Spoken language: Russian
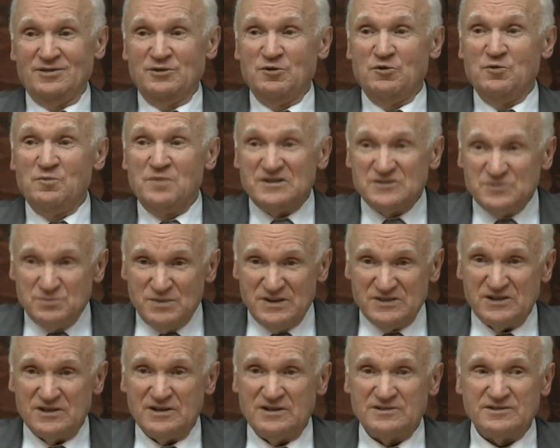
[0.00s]
ну,
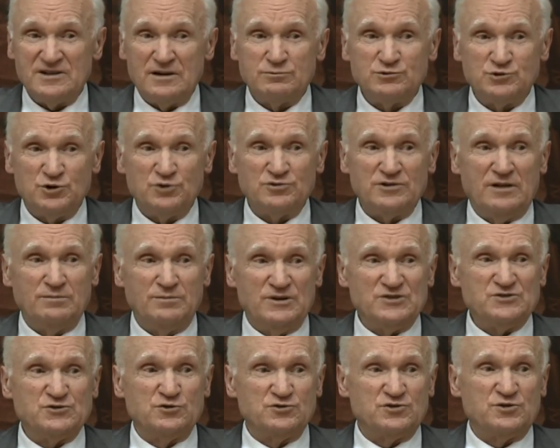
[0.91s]
возьмите хотя бы журнал
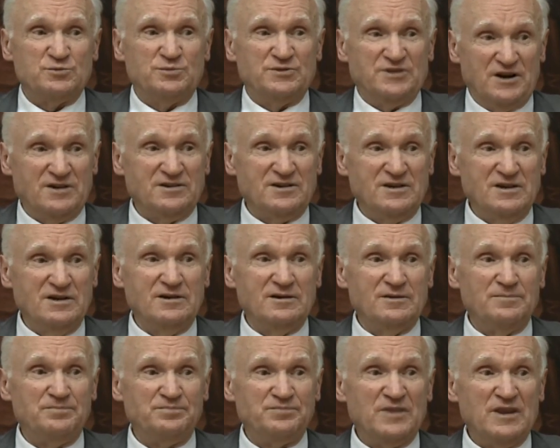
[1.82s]
Московской
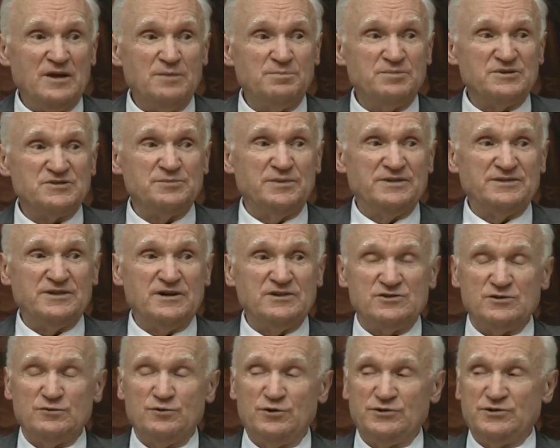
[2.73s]
Патриархии и
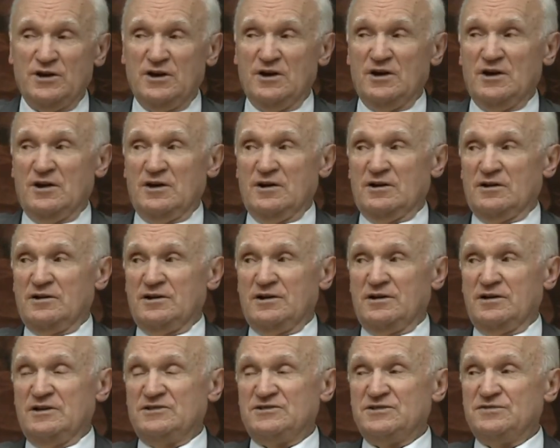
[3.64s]
посмотрите вот э,
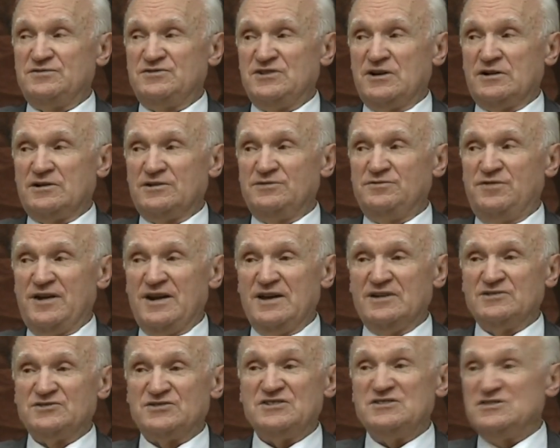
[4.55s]
эти все
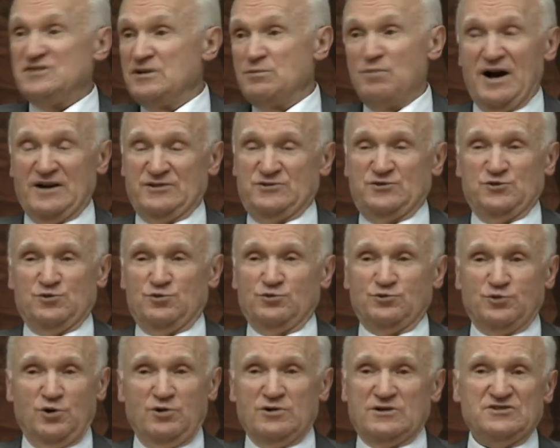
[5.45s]
конференции,
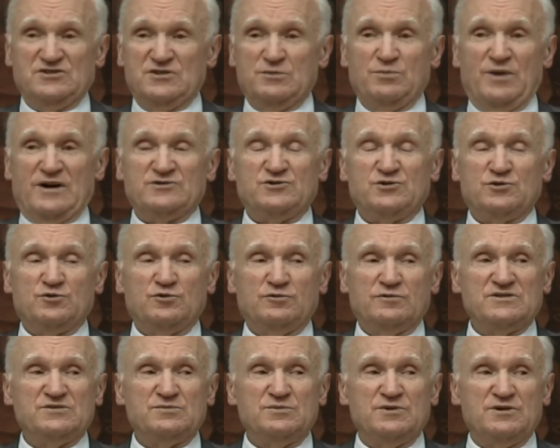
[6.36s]
тематику, только тематику
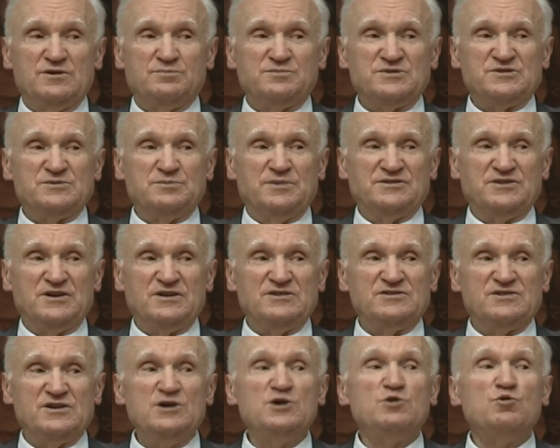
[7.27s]
возьмите,
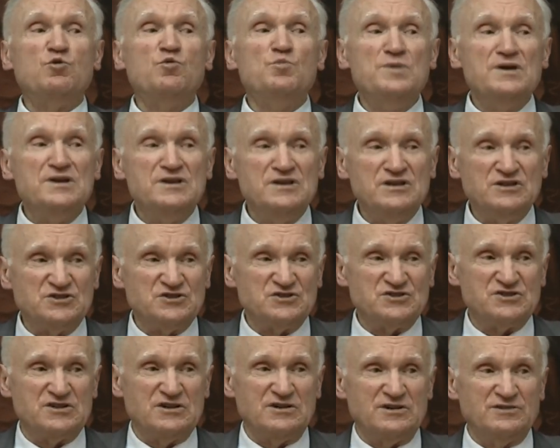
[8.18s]
посмотрите,
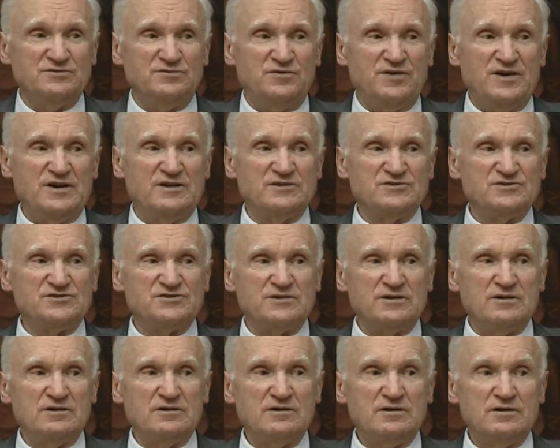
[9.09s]
экуменических
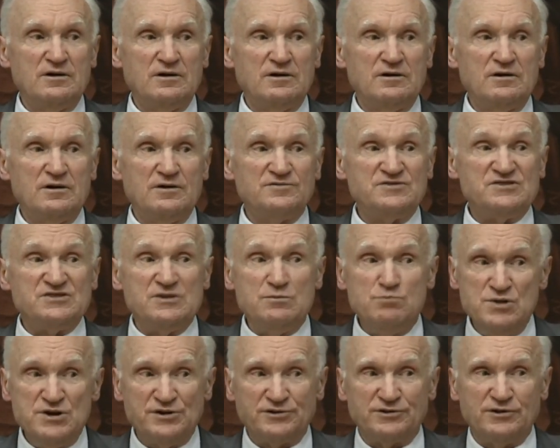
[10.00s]
конференций,
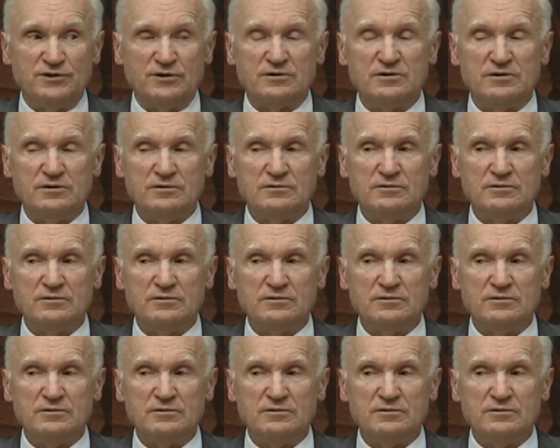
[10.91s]
всемирных,